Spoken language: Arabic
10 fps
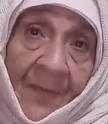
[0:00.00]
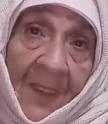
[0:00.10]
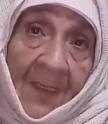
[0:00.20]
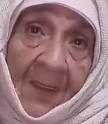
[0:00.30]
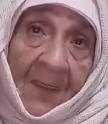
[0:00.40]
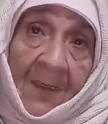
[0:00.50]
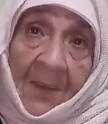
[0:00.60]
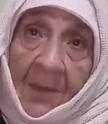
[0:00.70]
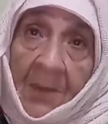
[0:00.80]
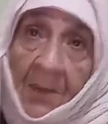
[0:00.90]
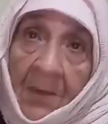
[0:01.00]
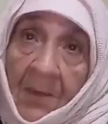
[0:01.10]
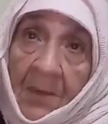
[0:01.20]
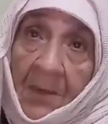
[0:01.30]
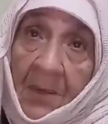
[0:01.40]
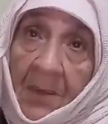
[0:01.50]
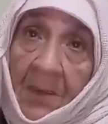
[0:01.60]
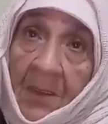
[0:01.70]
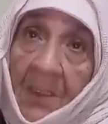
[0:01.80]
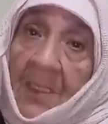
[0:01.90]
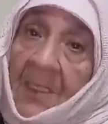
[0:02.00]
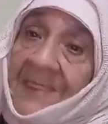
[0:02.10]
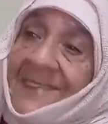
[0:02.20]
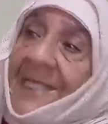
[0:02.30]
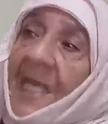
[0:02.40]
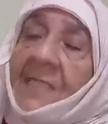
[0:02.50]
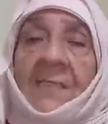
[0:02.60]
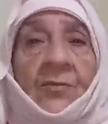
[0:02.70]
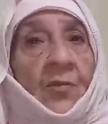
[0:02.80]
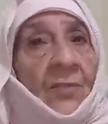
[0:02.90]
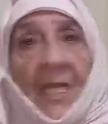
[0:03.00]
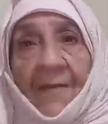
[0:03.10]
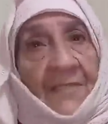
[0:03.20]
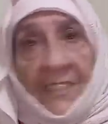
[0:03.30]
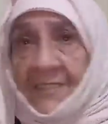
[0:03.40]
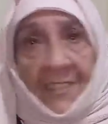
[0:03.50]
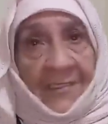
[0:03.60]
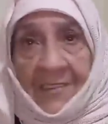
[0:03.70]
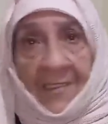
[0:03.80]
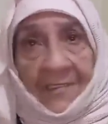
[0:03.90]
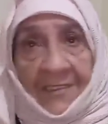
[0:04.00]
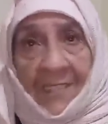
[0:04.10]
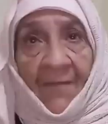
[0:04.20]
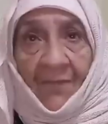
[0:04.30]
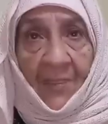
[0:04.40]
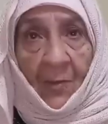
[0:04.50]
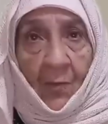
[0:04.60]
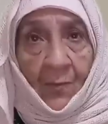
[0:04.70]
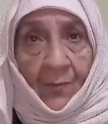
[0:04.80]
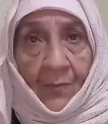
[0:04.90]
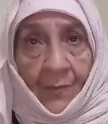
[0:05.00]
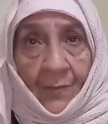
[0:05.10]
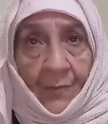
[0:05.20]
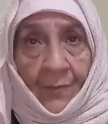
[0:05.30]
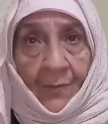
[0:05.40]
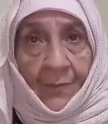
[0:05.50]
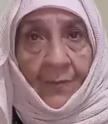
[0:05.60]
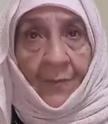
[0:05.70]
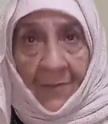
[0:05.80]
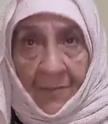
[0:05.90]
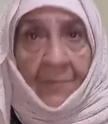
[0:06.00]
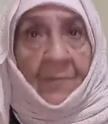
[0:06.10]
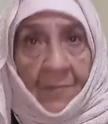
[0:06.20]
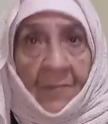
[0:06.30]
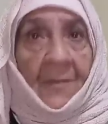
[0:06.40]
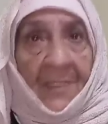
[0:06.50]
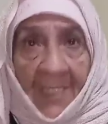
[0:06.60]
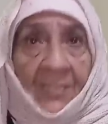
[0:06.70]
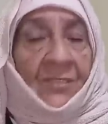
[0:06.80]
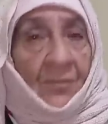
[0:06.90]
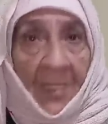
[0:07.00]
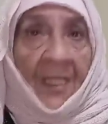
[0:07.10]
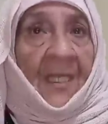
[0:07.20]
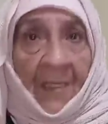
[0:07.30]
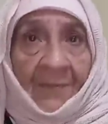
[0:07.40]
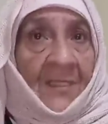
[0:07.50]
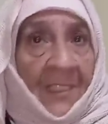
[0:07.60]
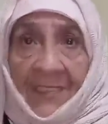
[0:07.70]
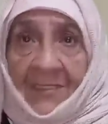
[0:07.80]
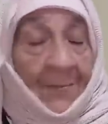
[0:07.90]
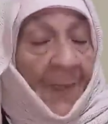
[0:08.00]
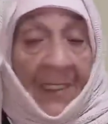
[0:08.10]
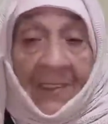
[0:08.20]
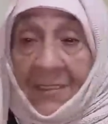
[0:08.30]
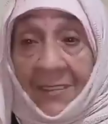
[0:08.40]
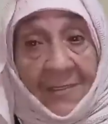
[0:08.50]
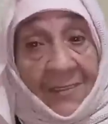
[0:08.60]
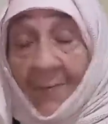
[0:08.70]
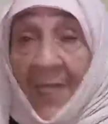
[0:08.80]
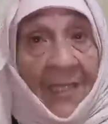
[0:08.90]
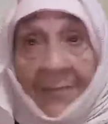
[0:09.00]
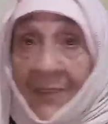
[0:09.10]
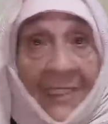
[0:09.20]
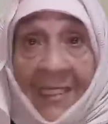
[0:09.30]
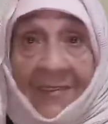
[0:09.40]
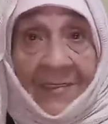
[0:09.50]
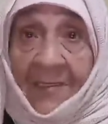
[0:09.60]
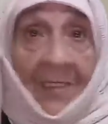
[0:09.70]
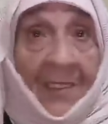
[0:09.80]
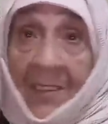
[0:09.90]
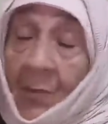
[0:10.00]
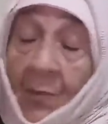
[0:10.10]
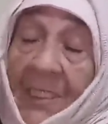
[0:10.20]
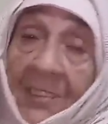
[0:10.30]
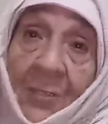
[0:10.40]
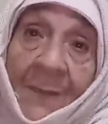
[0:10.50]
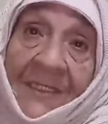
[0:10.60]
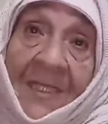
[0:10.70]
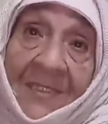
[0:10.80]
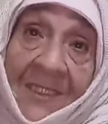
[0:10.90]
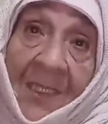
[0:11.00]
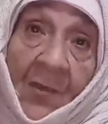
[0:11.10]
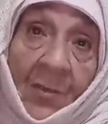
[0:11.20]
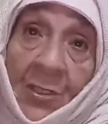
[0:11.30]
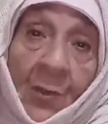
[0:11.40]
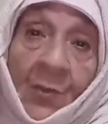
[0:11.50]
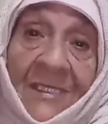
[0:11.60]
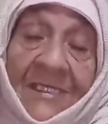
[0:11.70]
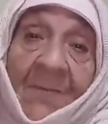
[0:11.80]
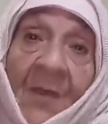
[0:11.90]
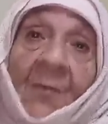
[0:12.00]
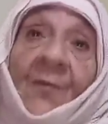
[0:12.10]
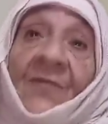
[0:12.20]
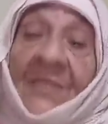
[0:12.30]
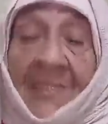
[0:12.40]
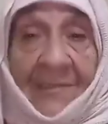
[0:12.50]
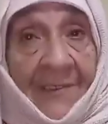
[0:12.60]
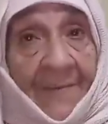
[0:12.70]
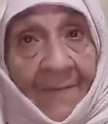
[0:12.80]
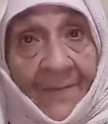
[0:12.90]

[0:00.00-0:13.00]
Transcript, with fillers: دابا هي تكون خافت من الاخ ديالها اللي ضربها ولا قد تكون خافت حتى تتخاف منه مم. قد خابت حيت سمع سمع بطلات يقول لها علاش بطلتي او شنو هو السبب وفين كنتي